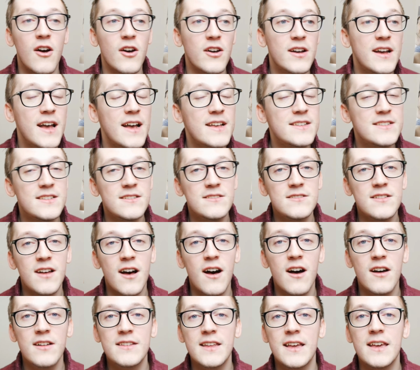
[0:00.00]
euh,
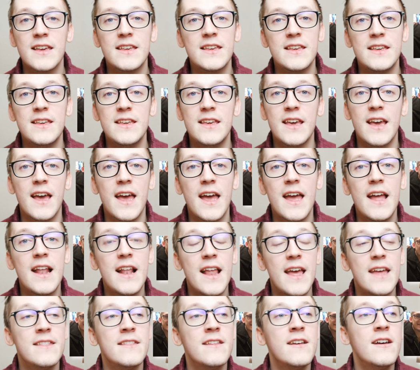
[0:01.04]
Cassandra, Treki,
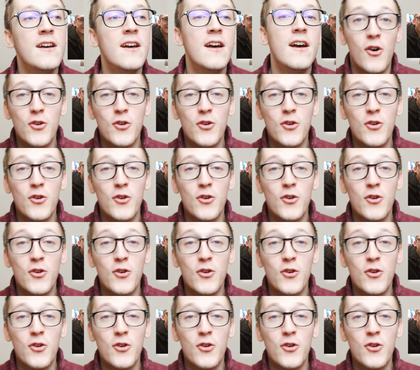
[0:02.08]
Hélène.